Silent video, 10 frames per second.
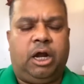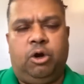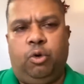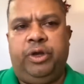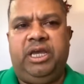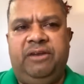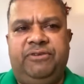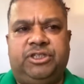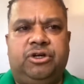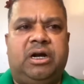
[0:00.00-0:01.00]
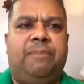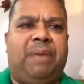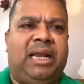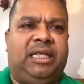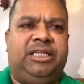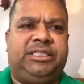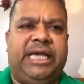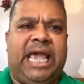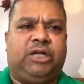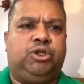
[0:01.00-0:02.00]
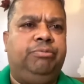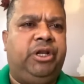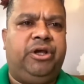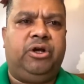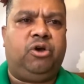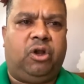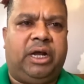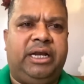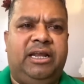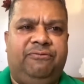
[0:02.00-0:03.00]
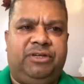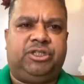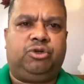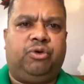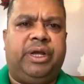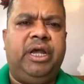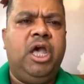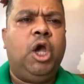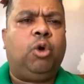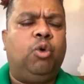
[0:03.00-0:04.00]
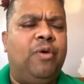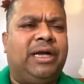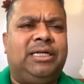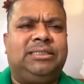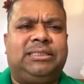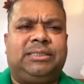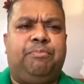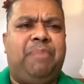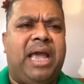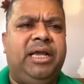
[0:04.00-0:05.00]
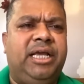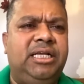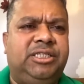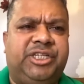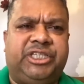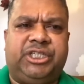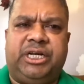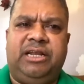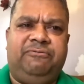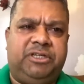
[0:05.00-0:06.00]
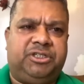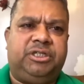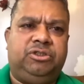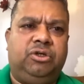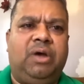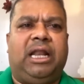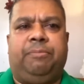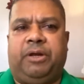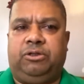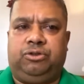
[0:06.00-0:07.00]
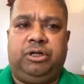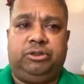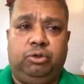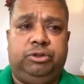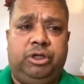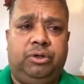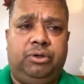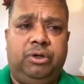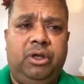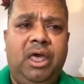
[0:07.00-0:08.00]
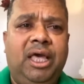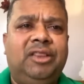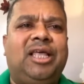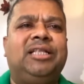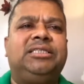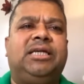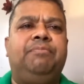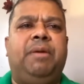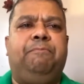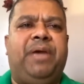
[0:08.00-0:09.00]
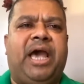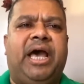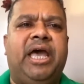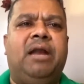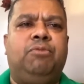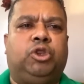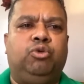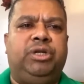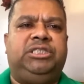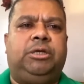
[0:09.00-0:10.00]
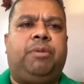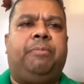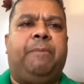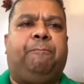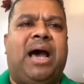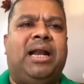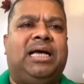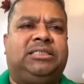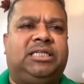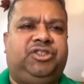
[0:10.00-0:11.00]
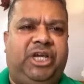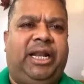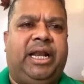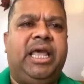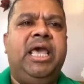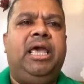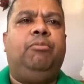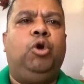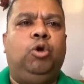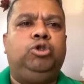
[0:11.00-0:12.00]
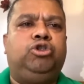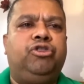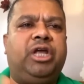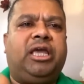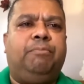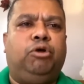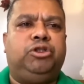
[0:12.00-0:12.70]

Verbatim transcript: কারণ ওই ইনভেস্টররা বাংলাদেশে একশো মিলিয়ন ডলার ইনভেস্ট করে কোনো একটা ব্যাংকিং সেক্টর ইনভেস্টের জন্য আলাপ আলোচনা চলছিল তাদের সামনে বেহায়ার মতো উনি যেভাবে পা নাচাচ্ছিলেন এবং লোকজনদেরকে